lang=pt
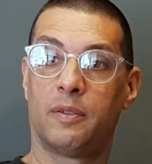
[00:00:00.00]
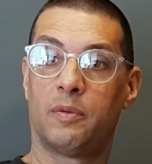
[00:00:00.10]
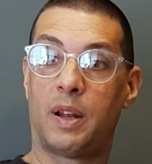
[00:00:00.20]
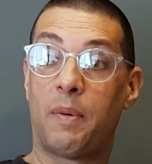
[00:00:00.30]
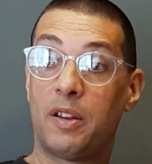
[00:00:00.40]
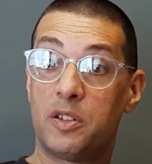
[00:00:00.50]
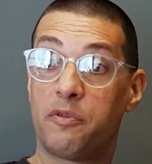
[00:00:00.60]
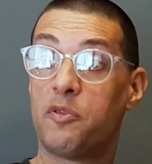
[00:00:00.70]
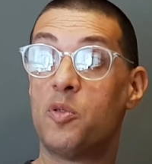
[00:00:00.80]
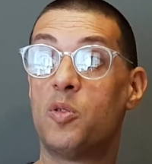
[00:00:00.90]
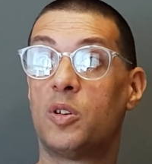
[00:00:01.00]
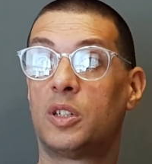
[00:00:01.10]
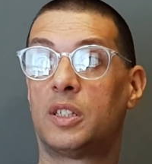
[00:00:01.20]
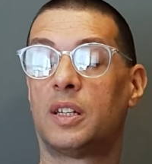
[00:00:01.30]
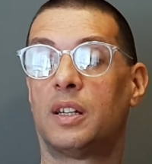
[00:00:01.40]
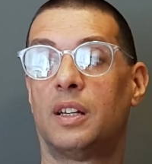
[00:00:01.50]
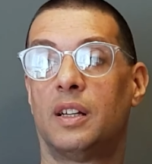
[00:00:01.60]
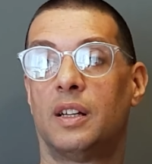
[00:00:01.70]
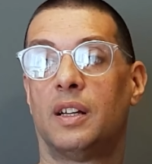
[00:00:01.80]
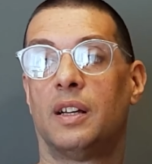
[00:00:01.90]
trabalho de força.
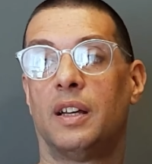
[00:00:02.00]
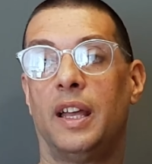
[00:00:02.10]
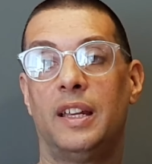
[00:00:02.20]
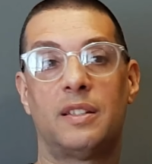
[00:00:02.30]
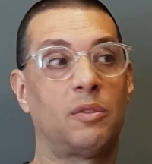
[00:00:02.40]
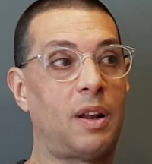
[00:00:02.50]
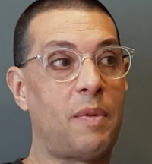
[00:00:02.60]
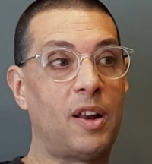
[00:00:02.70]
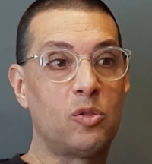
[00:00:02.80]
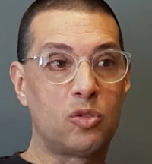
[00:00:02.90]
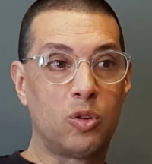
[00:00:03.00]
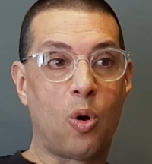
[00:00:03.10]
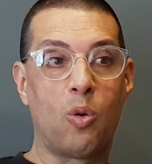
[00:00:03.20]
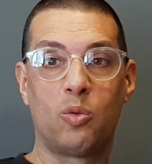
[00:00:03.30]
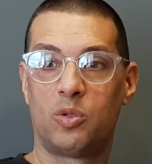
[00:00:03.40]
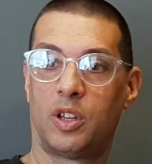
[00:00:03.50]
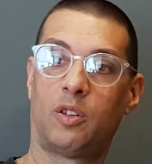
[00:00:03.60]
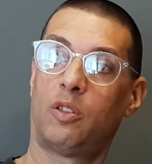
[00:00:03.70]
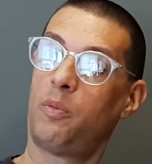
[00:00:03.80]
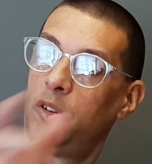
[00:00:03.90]
Eles são trabalhos longos, é
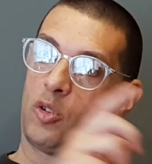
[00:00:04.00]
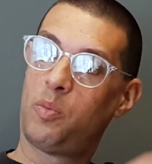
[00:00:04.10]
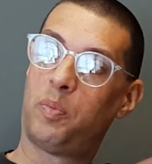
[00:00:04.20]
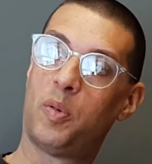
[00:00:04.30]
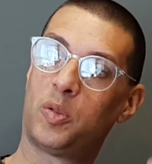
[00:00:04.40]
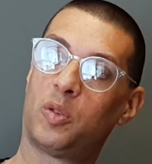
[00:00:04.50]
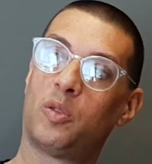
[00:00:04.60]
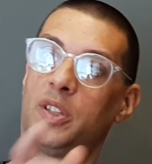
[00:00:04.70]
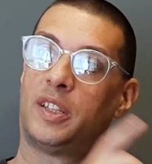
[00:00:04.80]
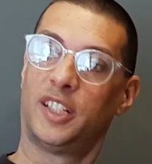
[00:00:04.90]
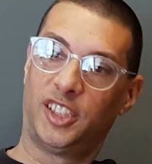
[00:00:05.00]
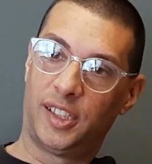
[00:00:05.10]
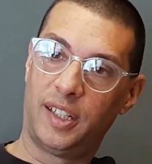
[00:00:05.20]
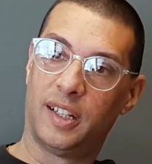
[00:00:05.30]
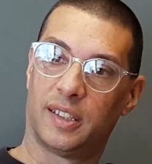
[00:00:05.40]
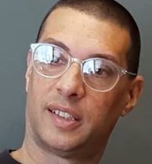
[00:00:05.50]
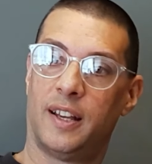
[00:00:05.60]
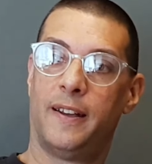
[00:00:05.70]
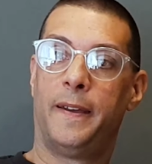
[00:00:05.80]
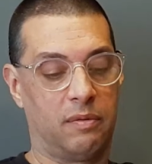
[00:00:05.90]
totalmente oposto, coisas antigas.
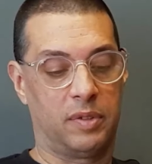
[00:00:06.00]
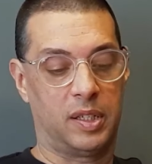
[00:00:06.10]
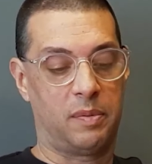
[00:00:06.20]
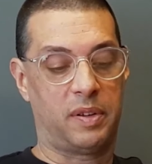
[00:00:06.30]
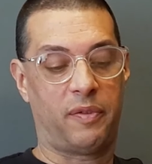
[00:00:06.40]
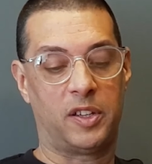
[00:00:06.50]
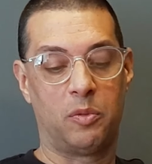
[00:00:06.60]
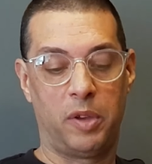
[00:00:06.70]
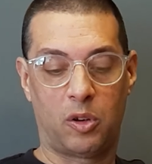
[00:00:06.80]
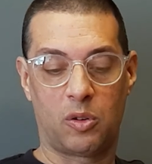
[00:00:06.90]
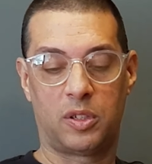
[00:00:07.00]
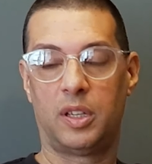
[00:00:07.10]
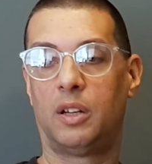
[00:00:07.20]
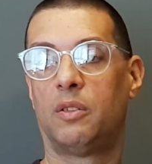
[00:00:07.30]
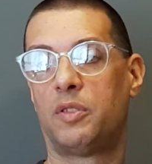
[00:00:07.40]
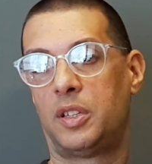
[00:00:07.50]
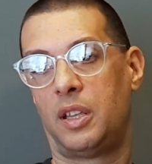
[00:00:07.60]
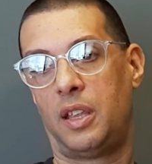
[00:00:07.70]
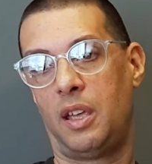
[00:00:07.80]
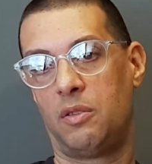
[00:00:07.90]
Por exemplo, você faz um microciclo, você
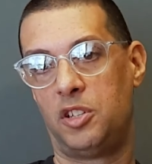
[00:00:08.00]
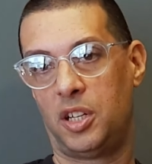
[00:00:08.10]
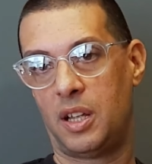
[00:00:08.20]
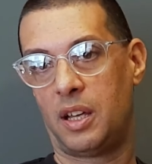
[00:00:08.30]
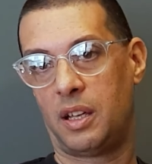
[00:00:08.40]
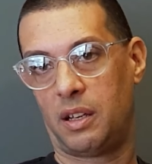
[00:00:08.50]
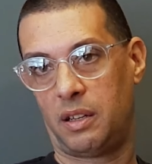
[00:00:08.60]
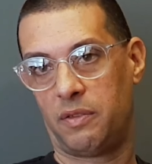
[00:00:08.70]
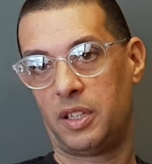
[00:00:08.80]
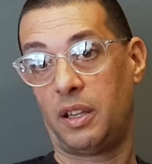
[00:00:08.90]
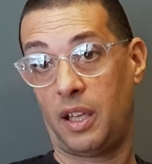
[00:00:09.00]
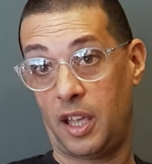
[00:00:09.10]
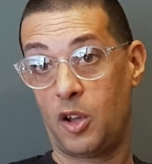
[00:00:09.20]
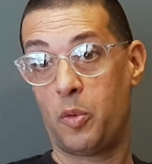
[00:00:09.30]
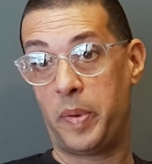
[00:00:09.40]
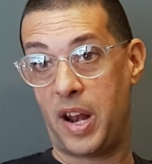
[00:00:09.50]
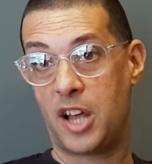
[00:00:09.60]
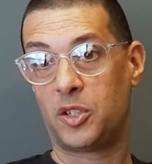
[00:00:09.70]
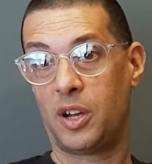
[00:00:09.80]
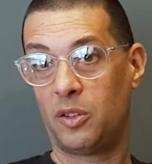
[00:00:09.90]
tem o dia da, que você tem que recuperar a
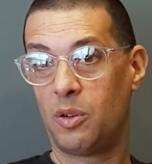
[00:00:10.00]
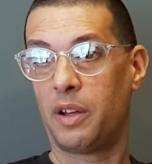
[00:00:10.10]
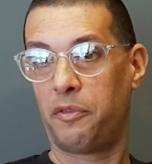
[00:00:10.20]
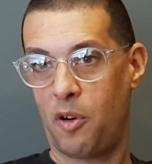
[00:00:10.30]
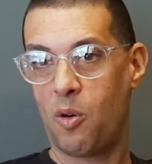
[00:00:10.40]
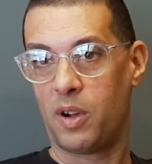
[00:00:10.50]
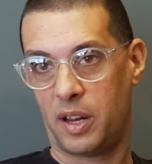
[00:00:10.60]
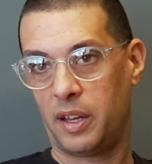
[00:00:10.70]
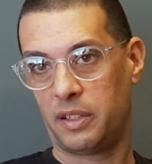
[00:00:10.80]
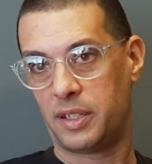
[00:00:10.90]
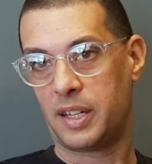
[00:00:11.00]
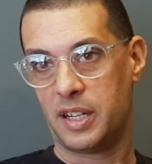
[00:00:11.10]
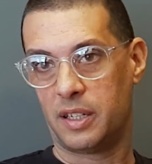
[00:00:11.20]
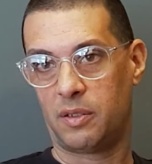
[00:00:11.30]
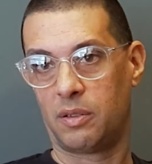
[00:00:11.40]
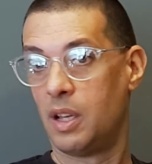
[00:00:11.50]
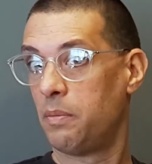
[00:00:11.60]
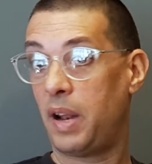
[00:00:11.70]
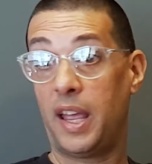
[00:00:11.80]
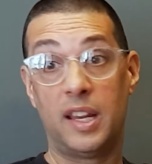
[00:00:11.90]
jogadora, folga, né? descanso.
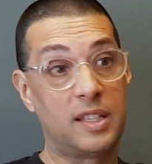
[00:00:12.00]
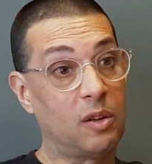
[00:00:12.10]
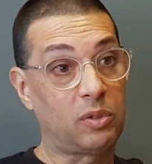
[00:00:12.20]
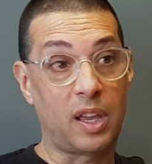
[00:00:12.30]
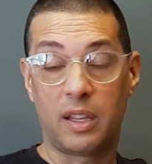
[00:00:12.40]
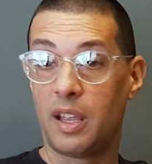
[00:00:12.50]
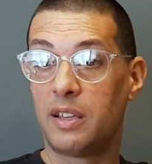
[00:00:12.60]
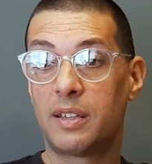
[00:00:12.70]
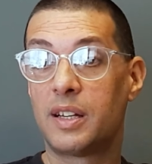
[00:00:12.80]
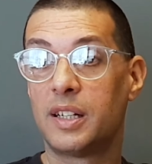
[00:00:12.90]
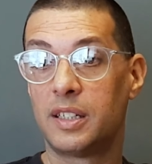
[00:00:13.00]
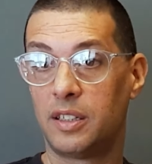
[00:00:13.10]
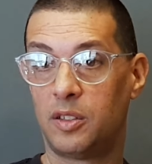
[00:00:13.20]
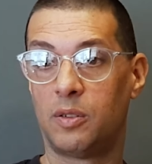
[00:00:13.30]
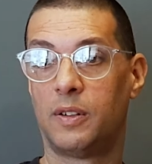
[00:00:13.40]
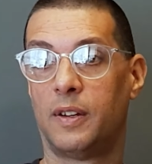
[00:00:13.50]
Para eles não tem que ter descanso.